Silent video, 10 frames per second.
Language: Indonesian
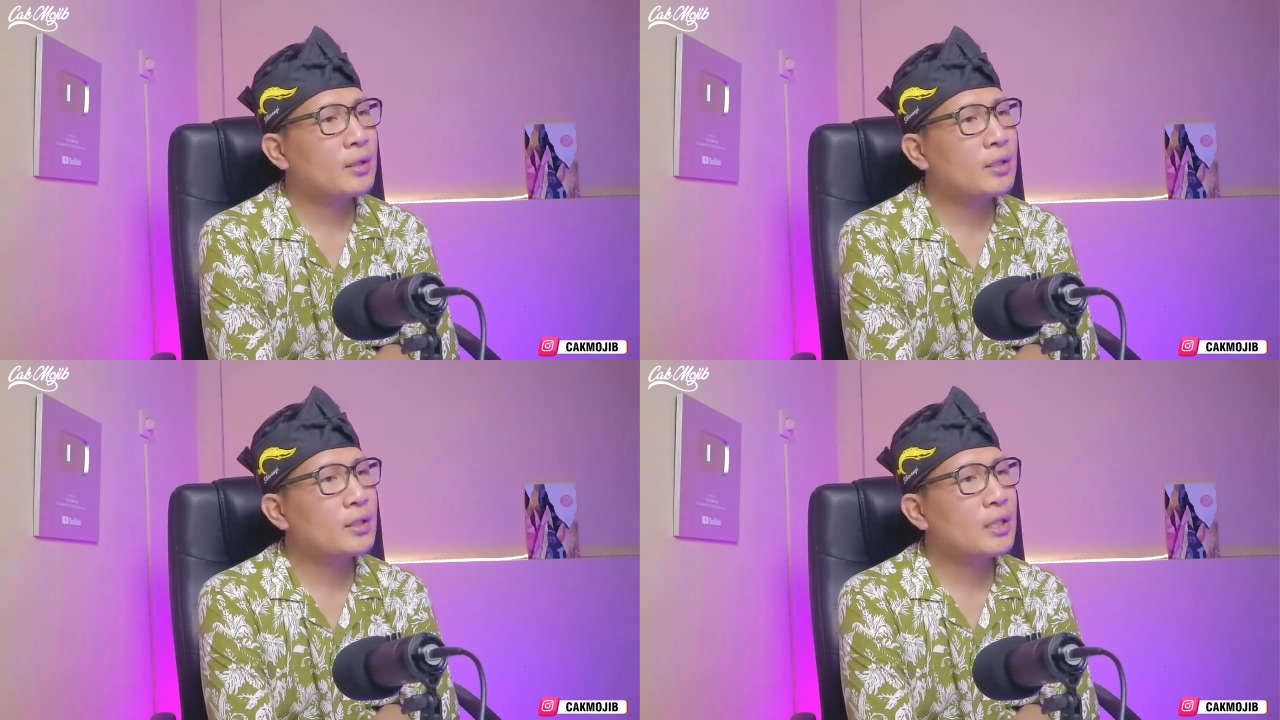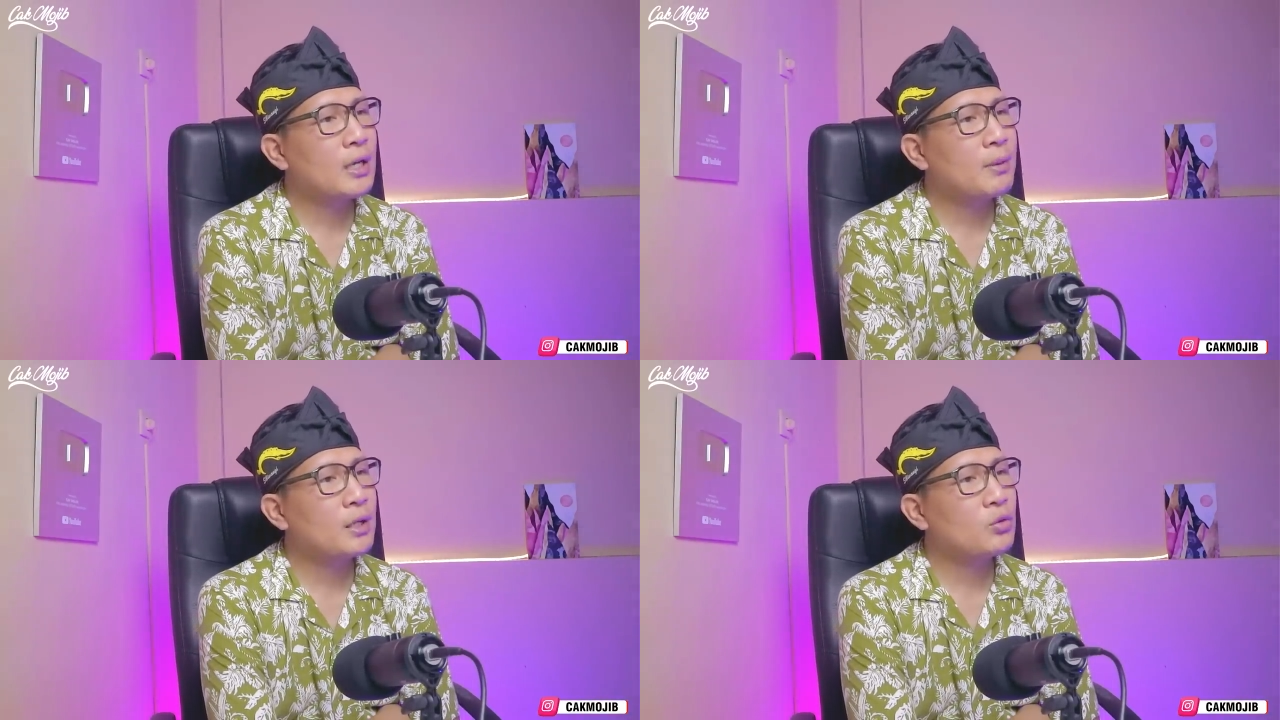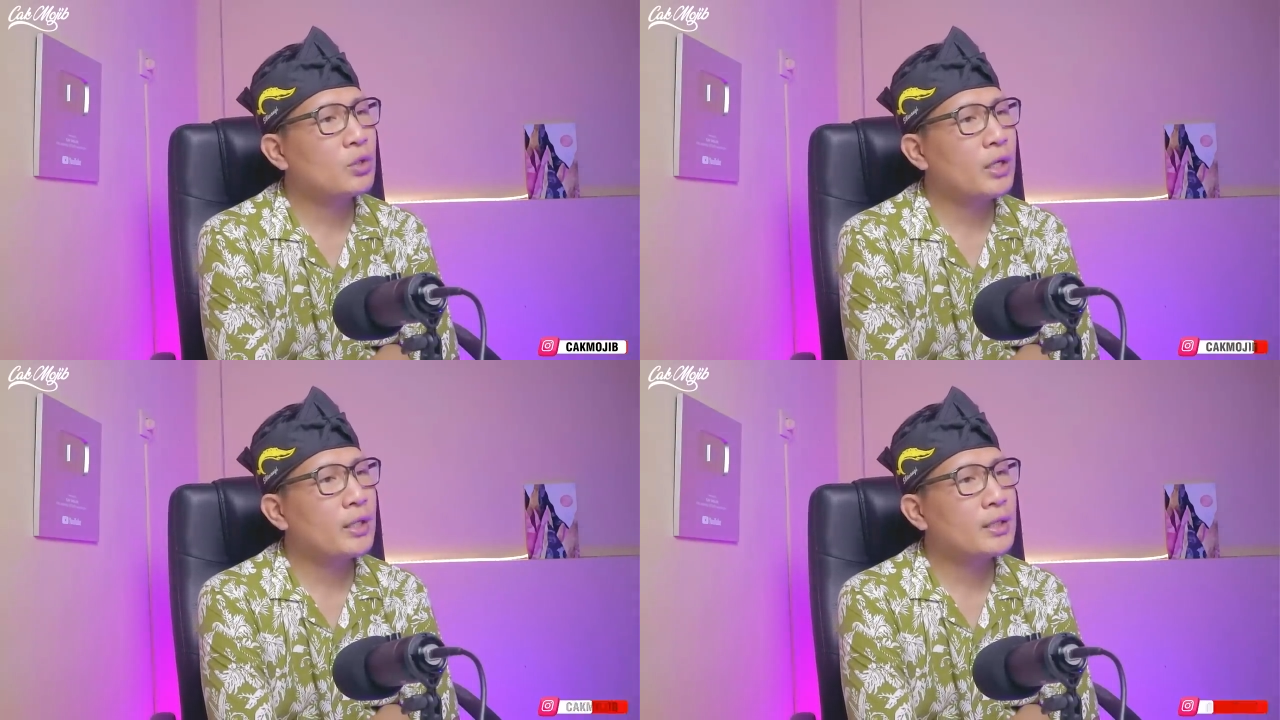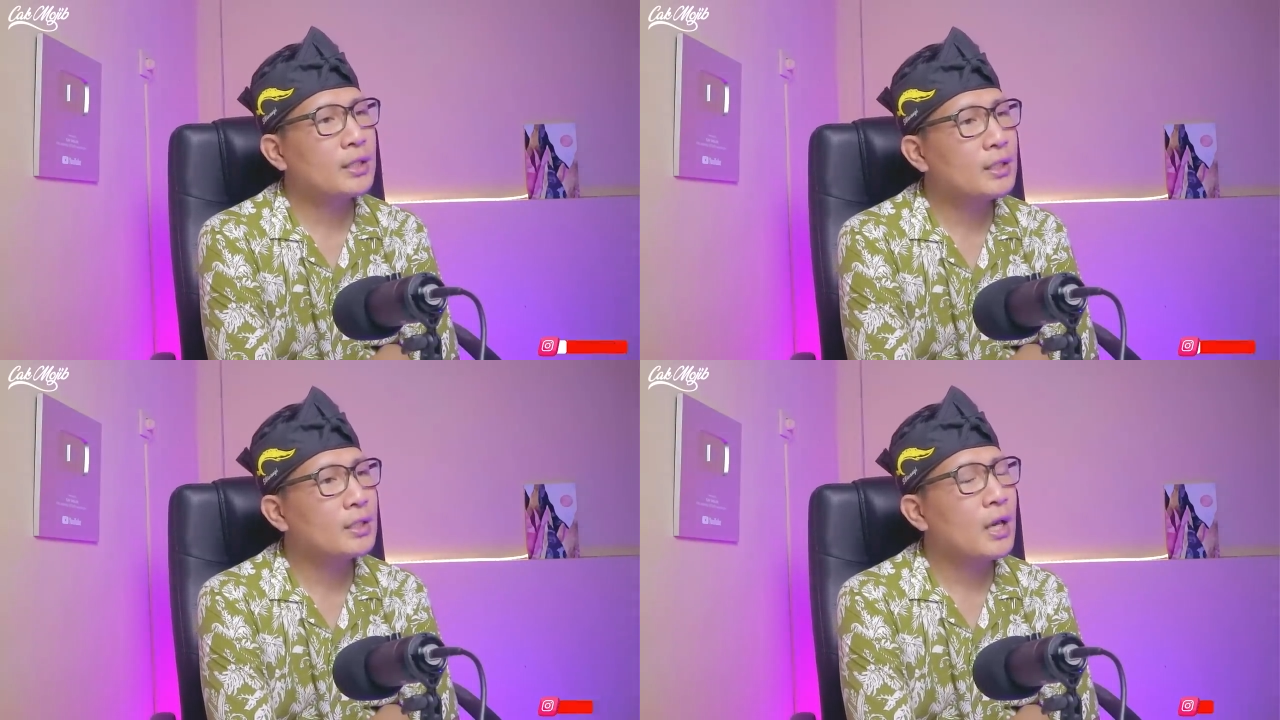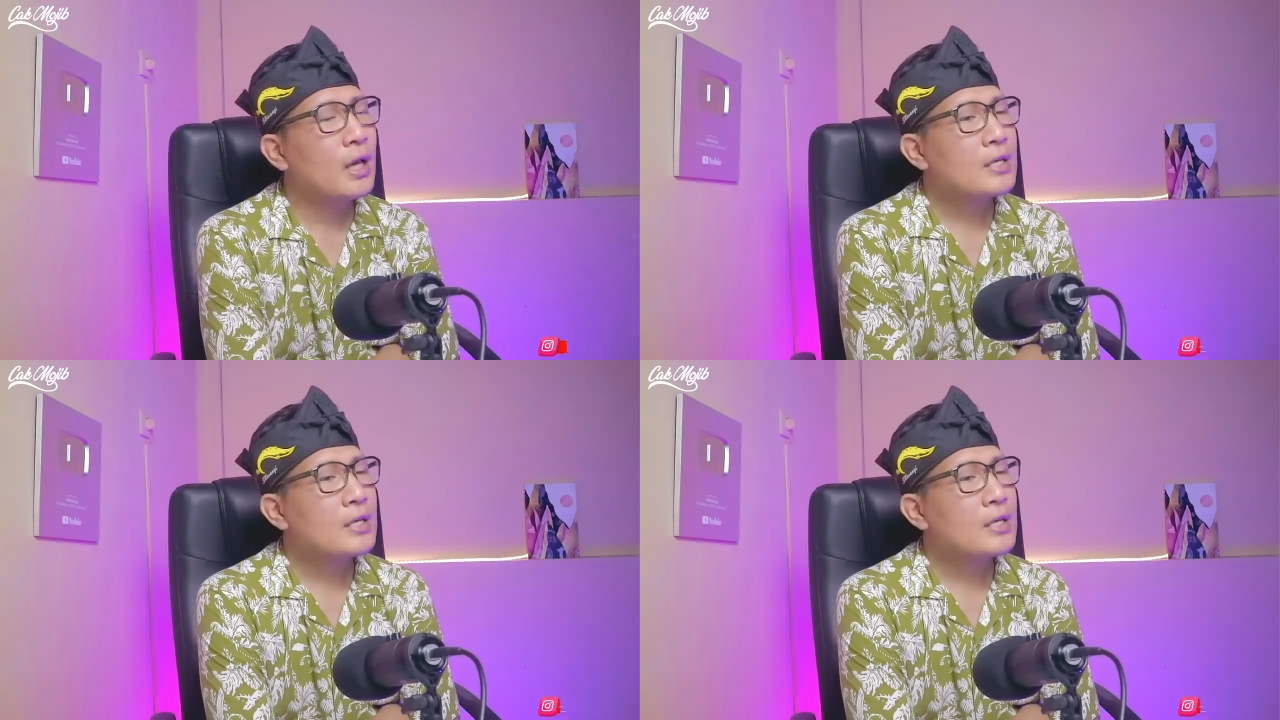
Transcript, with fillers: ketamadunan yang tinggi,